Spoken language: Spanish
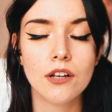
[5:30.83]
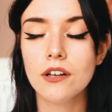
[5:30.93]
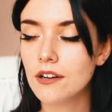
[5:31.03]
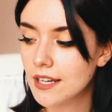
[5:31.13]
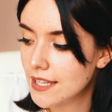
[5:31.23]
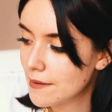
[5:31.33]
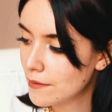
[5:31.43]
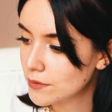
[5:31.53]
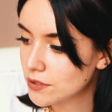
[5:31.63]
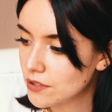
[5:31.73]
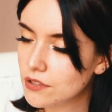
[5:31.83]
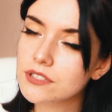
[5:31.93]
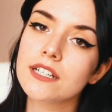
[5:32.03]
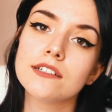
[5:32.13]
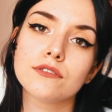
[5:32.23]
lo que llamamos
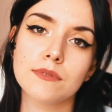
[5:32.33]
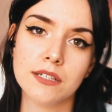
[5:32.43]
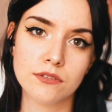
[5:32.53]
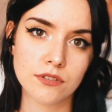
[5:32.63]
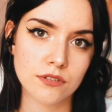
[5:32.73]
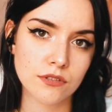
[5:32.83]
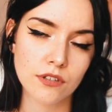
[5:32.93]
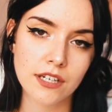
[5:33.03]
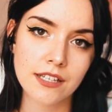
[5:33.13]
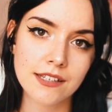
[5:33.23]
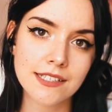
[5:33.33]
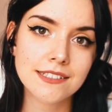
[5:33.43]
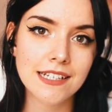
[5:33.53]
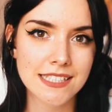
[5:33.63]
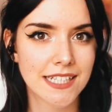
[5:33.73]
los seres humanos
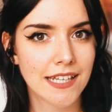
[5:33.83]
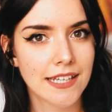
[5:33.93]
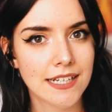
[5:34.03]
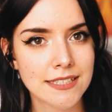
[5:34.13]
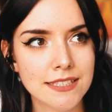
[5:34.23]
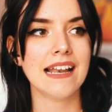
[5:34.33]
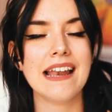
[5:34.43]
corrientes, las caderas.